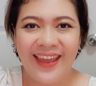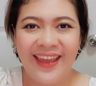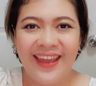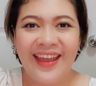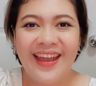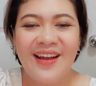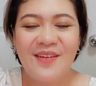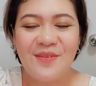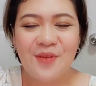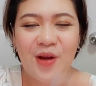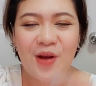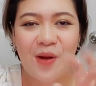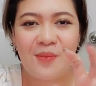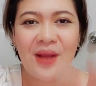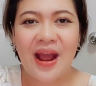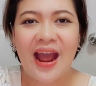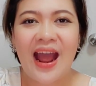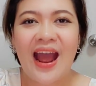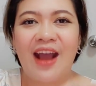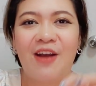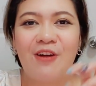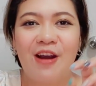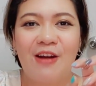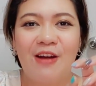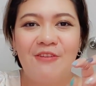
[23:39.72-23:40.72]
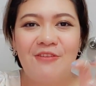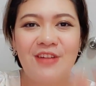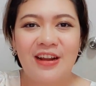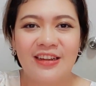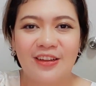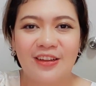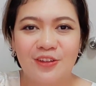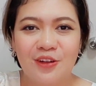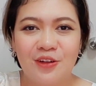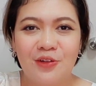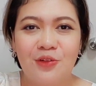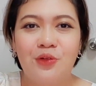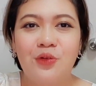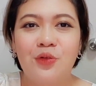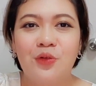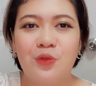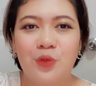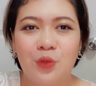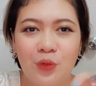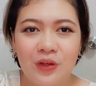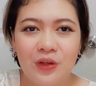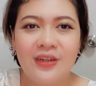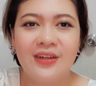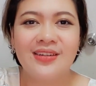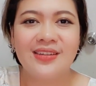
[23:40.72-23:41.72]
พอมาหาความหวังจากตัวคุณคุ
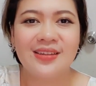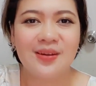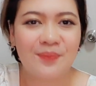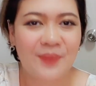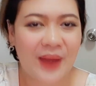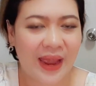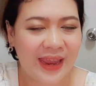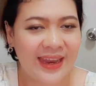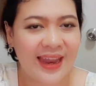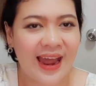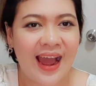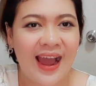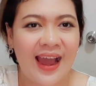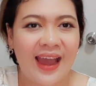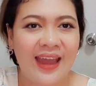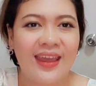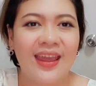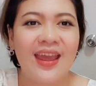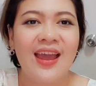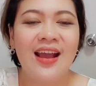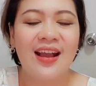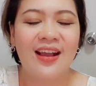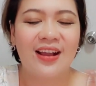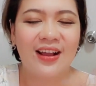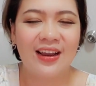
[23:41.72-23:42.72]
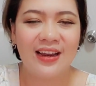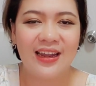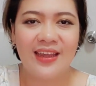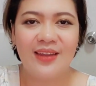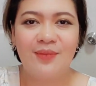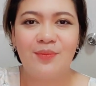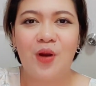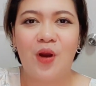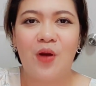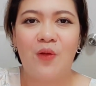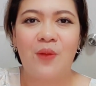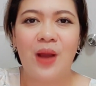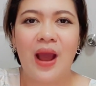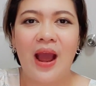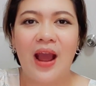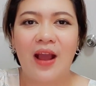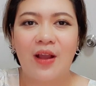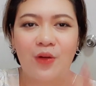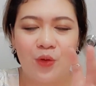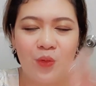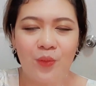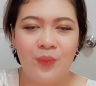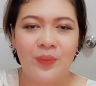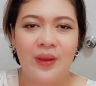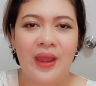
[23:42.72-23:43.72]
ณถึงจะไปได้ก็เลยบอกว่าก
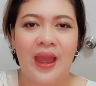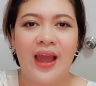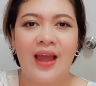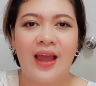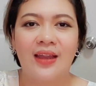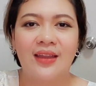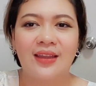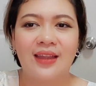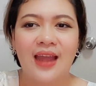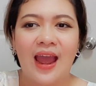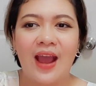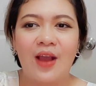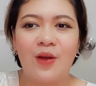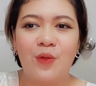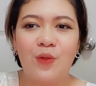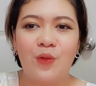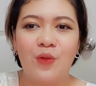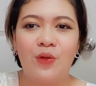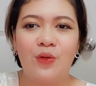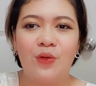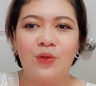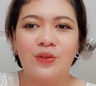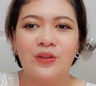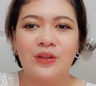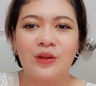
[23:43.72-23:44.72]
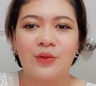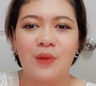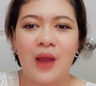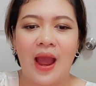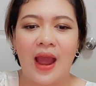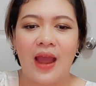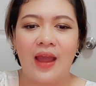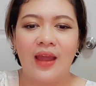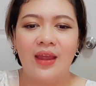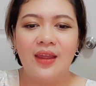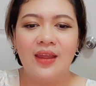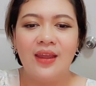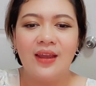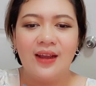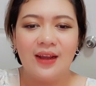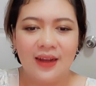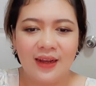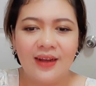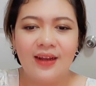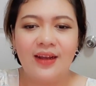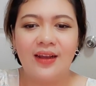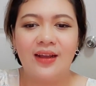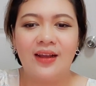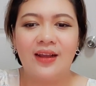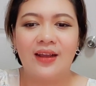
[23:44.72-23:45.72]
ลุ่มเนี้ยถ้าคุณรู้สึกว่าเอ
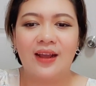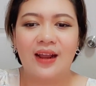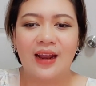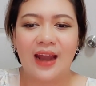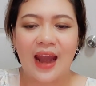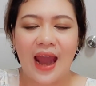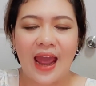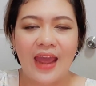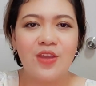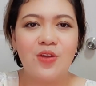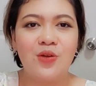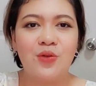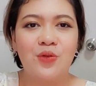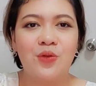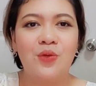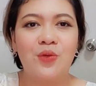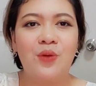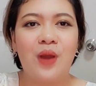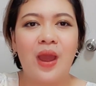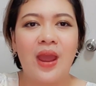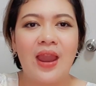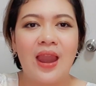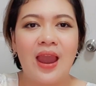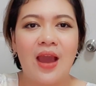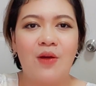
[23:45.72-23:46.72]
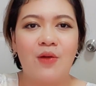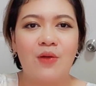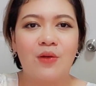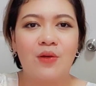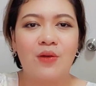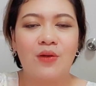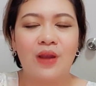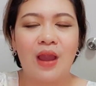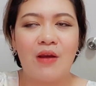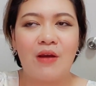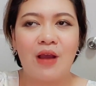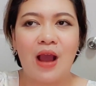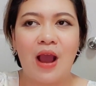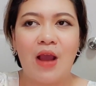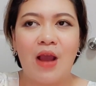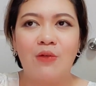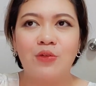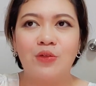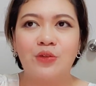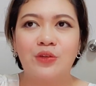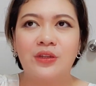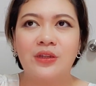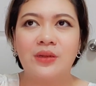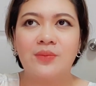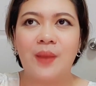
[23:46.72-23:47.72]
อใครอยู่ด้วยแล้วแล้วเขา
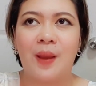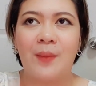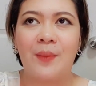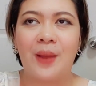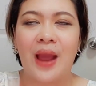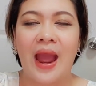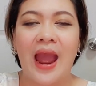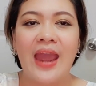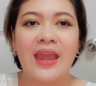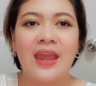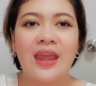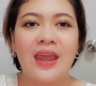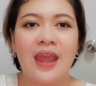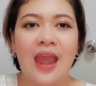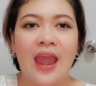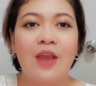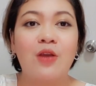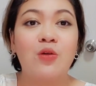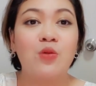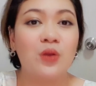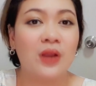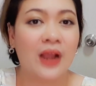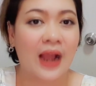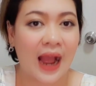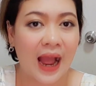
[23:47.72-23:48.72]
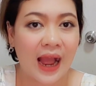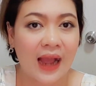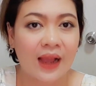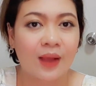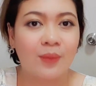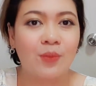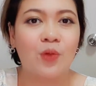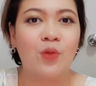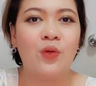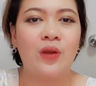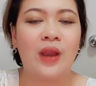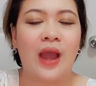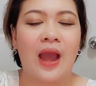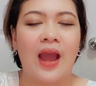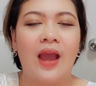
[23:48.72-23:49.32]
รู้สึกแบบให้ให้คุณค่ากับคุณอ่ะ